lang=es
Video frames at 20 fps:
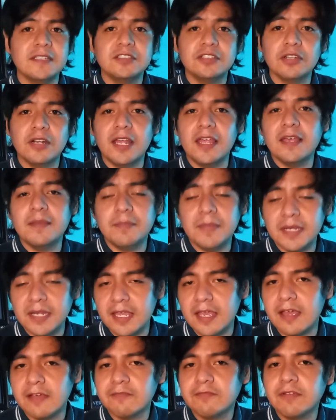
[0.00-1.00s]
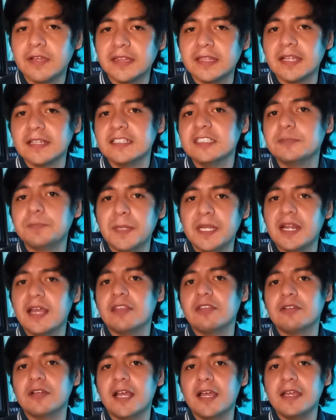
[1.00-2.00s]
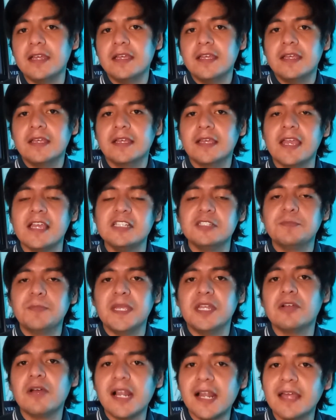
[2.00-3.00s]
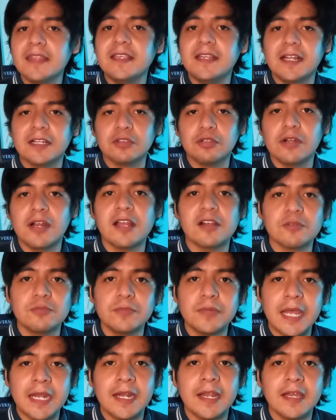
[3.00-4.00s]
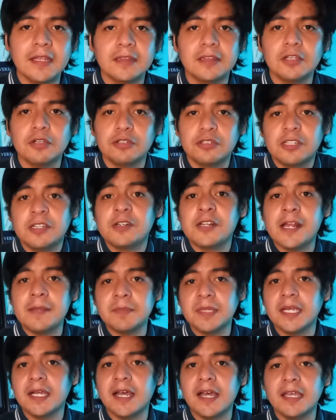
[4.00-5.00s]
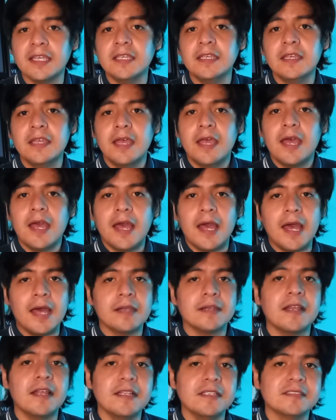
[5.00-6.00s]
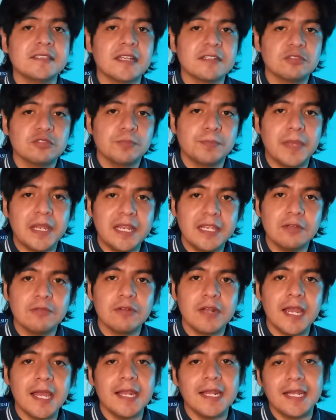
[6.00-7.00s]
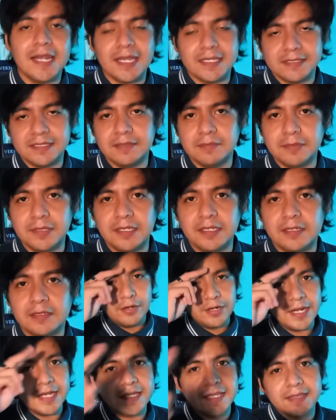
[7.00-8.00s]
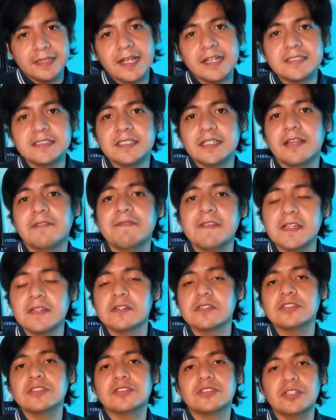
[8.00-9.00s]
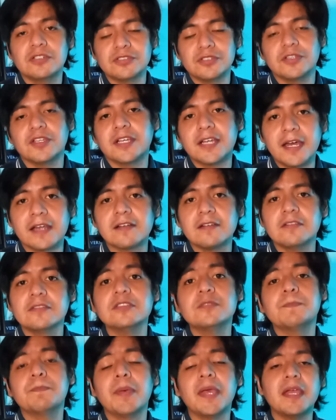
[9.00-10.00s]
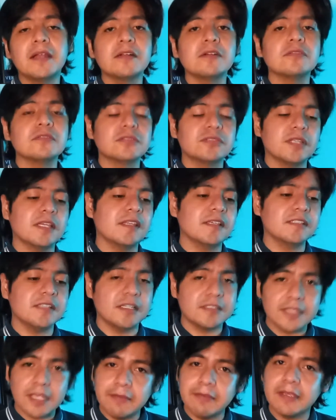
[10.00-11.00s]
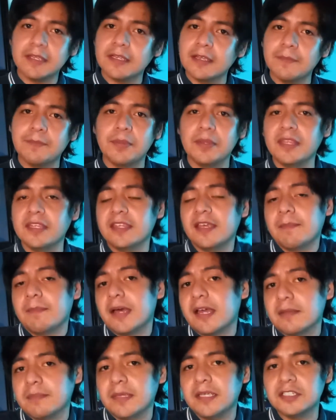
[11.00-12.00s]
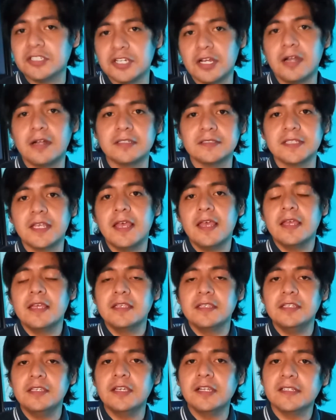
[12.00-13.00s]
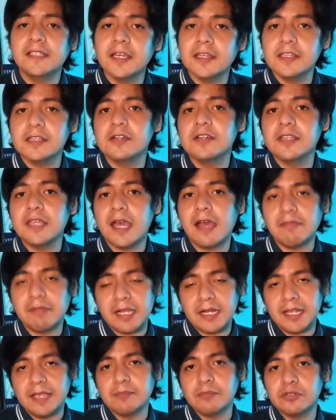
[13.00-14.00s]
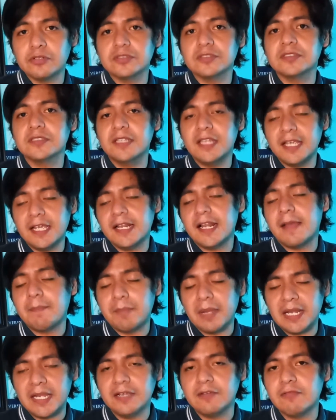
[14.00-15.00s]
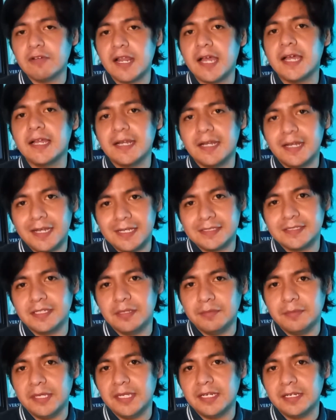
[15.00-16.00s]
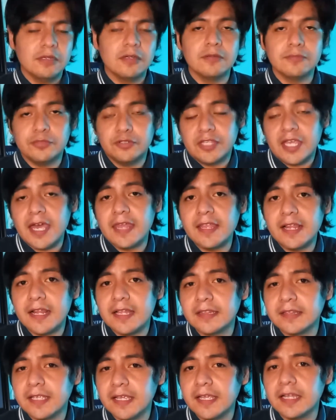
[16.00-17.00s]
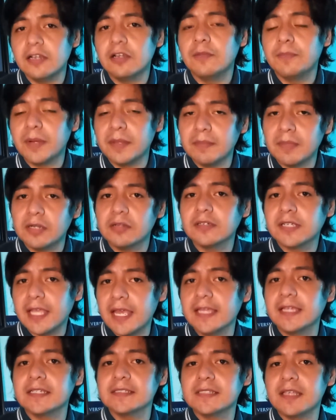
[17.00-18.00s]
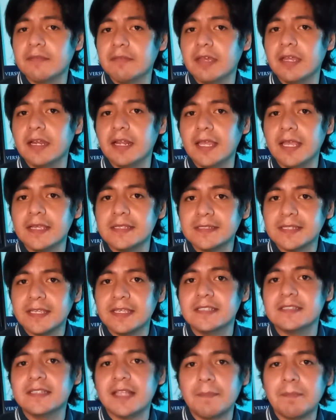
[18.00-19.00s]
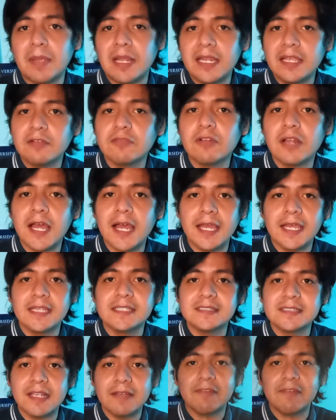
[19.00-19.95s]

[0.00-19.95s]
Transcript: historia de Miriam fue tan inspiradora que inspiró a la directora rumana Teodora Mihai a realizar su película La Civil. Hola, ¿qué tal cinéfilos? Yo soy Carlos, pero ustedes ya saben que pueden llamarme Charles y el día de hoy hablaremos de la película La Civil. Como ya adelante, lo primero que hay que saber es que esta película está